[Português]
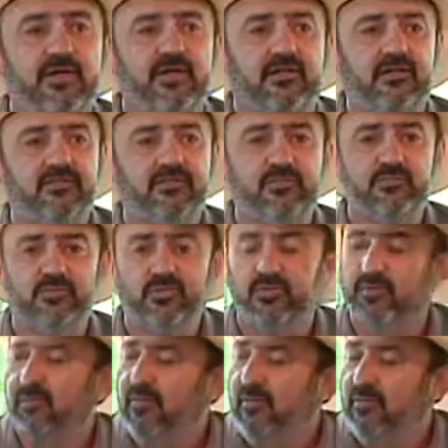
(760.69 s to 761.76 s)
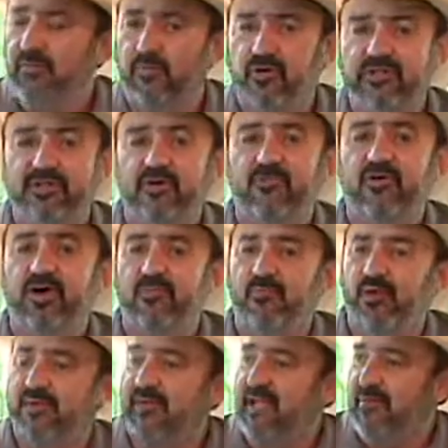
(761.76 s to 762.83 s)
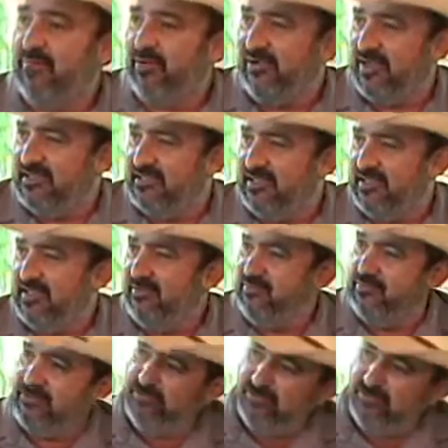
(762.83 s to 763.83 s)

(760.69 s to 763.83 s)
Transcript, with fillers: nós vamos botamos uma moda na prosa e depois